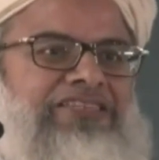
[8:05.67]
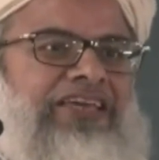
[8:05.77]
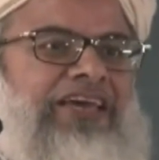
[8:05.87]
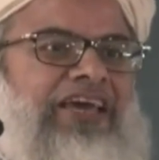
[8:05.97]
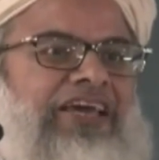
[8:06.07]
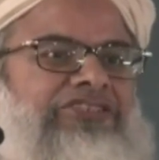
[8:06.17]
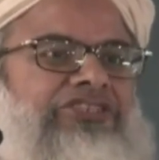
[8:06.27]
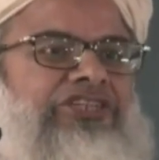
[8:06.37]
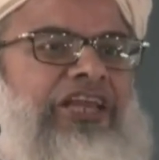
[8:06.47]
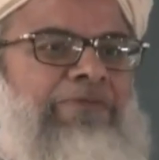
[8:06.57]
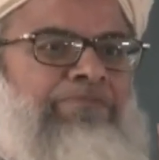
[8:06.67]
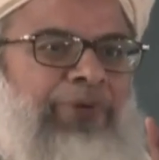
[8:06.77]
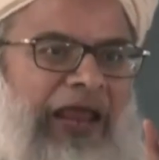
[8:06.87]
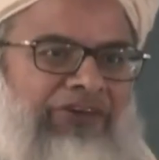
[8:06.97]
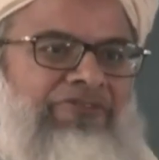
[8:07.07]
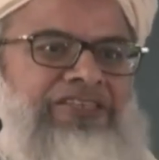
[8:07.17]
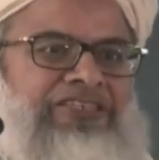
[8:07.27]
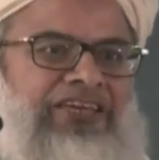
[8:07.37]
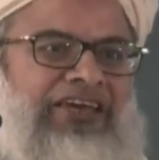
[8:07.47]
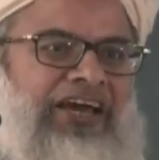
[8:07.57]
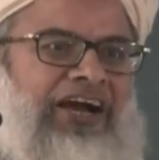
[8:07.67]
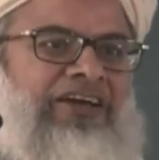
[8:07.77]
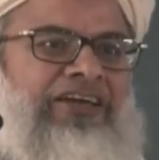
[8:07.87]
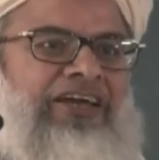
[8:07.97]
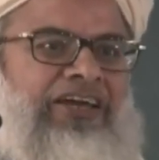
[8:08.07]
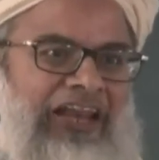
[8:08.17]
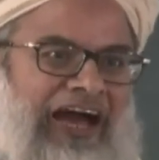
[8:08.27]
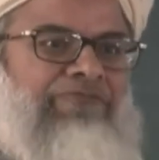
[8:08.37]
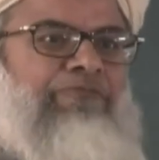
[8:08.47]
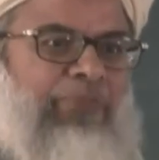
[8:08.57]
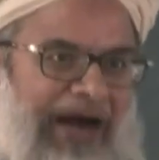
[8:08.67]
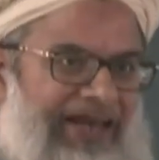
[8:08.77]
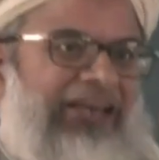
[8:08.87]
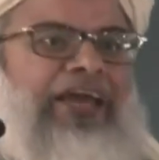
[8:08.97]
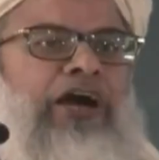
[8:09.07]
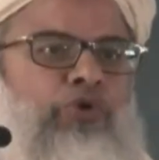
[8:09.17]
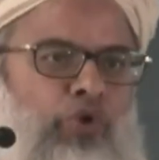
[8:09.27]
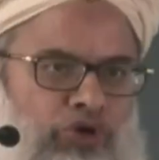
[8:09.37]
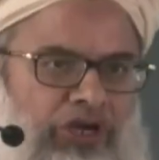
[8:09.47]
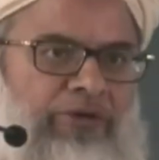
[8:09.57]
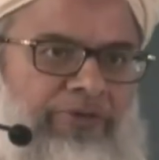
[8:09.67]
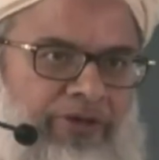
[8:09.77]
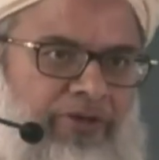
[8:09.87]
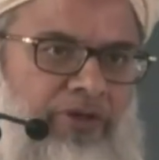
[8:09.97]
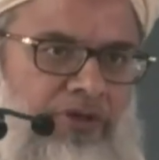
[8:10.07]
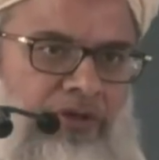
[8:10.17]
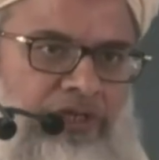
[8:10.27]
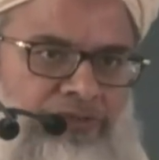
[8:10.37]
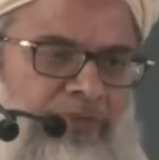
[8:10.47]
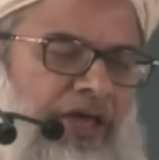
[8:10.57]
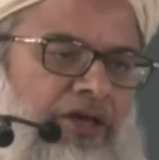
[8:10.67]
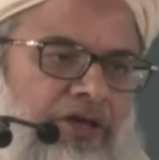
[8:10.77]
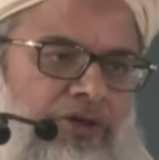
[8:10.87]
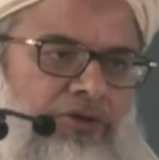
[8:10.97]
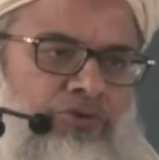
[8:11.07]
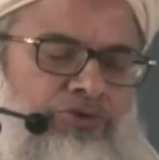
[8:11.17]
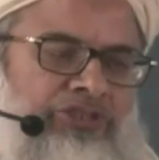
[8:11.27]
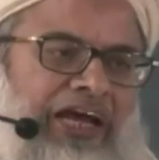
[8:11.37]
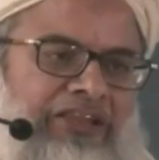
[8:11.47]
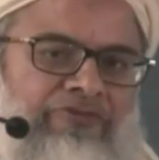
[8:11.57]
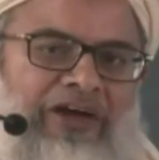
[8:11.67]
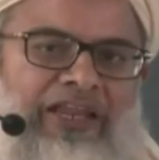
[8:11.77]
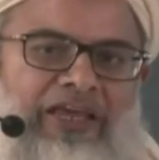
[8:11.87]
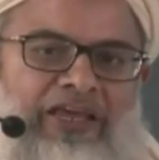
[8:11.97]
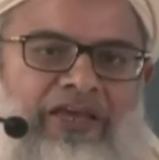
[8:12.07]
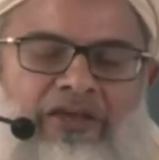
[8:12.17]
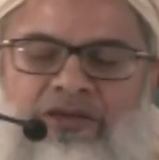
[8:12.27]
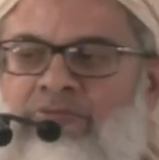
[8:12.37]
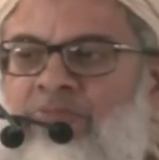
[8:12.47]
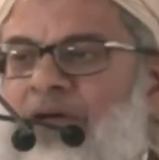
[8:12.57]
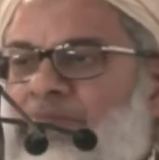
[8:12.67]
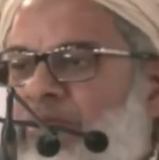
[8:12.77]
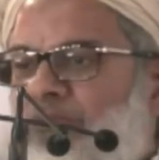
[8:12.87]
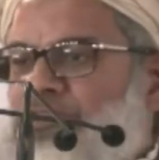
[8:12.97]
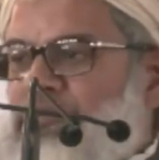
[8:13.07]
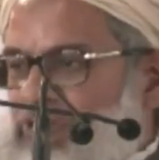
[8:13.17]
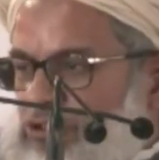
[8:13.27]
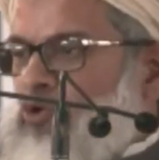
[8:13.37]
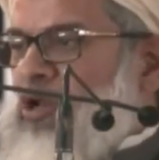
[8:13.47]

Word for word: ऐसी हैं जिन्हें प्राइवेसी के हक के खिलाफ मान लिया कोर्ट ने भी इसमें गुजरात वाले मामले में जमीयत